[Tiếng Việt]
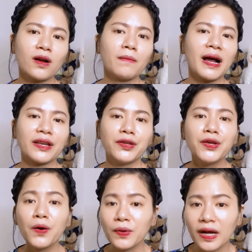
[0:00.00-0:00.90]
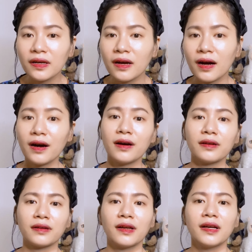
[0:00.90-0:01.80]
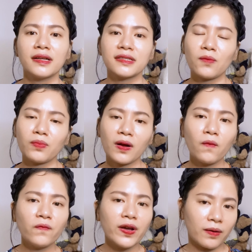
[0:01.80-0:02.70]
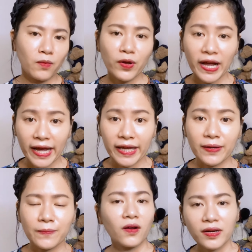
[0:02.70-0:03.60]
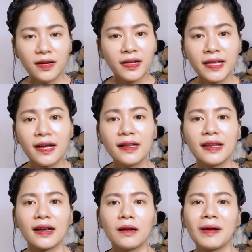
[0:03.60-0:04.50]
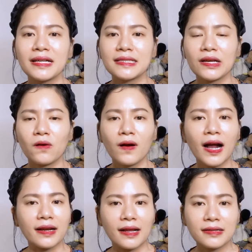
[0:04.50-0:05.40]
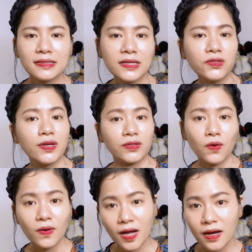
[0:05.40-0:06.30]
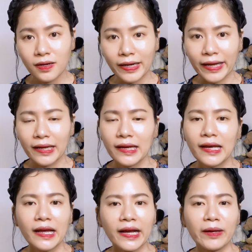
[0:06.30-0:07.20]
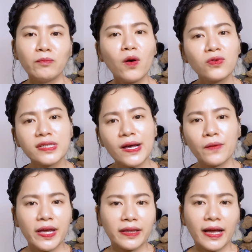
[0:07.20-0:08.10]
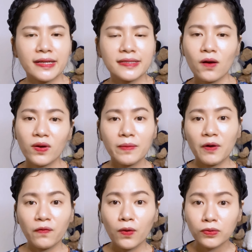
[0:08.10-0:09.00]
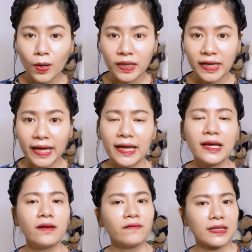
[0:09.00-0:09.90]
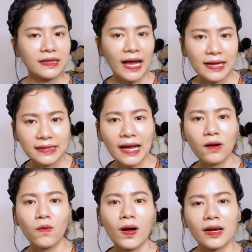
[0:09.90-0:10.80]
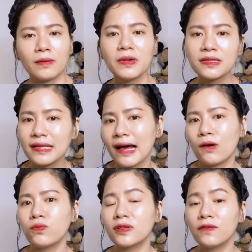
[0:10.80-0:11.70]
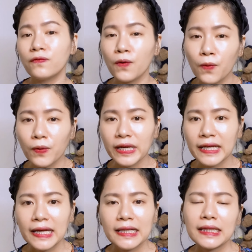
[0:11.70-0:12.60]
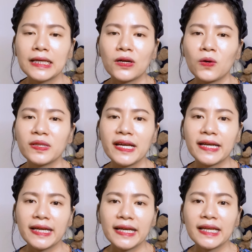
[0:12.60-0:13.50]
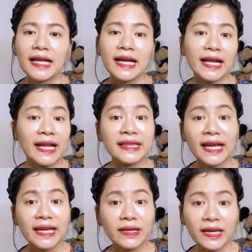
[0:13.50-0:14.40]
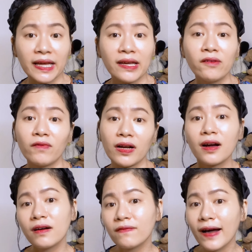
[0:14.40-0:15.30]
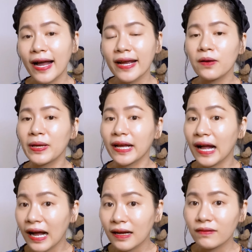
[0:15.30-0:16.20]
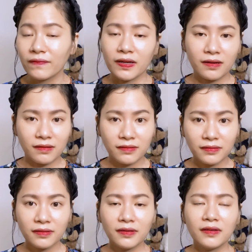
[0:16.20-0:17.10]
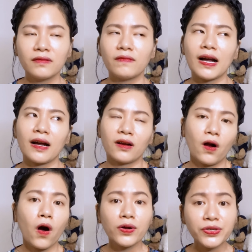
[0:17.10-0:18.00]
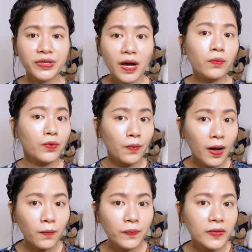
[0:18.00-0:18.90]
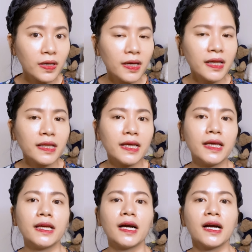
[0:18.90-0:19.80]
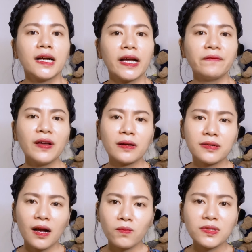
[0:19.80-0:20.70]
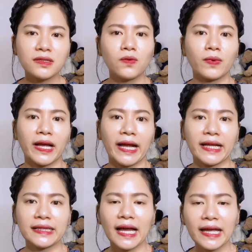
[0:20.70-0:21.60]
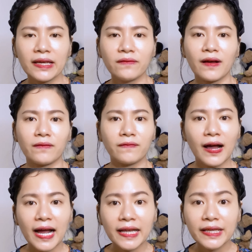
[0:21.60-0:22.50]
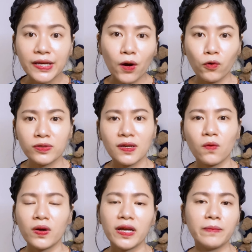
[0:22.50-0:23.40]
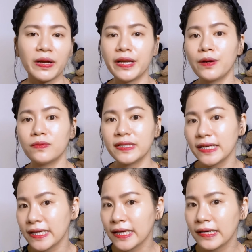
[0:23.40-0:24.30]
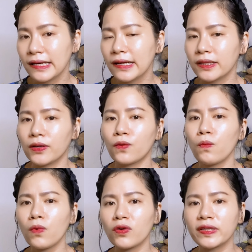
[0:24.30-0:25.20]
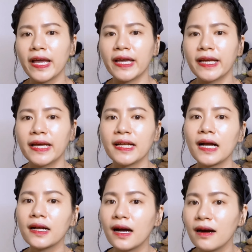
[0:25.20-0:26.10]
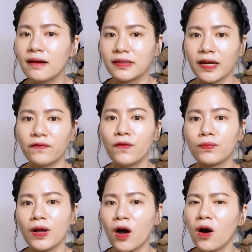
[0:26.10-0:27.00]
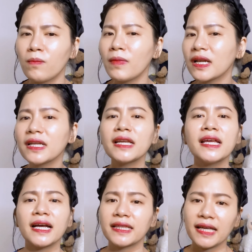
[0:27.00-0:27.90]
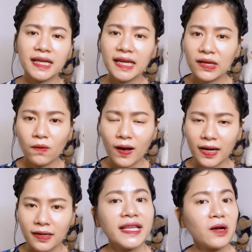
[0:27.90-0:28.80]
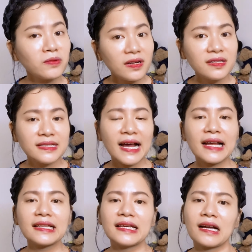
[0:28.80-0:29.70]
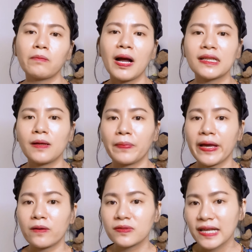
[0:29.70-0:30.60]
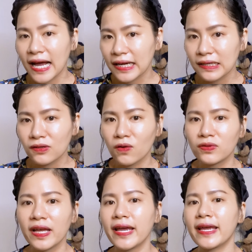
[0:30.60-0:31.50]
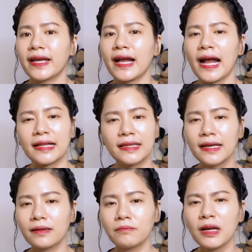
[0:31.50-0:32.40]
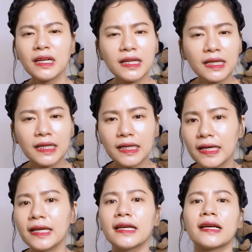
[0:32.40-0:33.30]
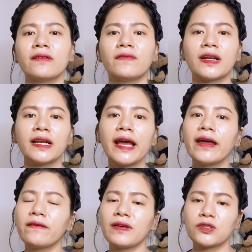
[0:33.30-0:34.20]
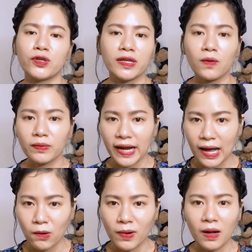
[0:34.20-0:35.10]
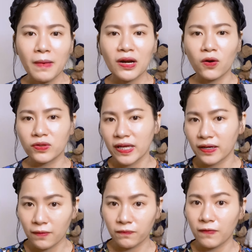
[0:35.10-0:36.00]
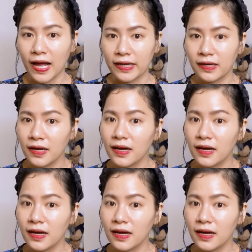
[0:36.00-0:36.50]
các bạn nhiều năng lượng hơn trong công việc mỗi ngày. Còn nữa nhá, là các bạn sẽ có khả năng di chuyển tốt hơn này, cái mô sẹo hình thành sau khi mà phẫu thuật này và tái tạo hoặc là bức xạ ung thư vú ấy, thì có thể khiến là cái cánh tay này và cơ vai bị căng và cứng và khó chuyển động, đúng không? Thì cái việc không sử dụng cái cánh tay và vai nhiều sau khi mà điều trị ý, thì cũng có thể khiến các cơ ở những cái vùng đó mất đi cái tính linh hoạt. Theo thời gian thì các bài tập kéo giãn có thể cải thiện bất kỳ cái vấn đề về chuyển động nào mà các bạn có thể gặp phải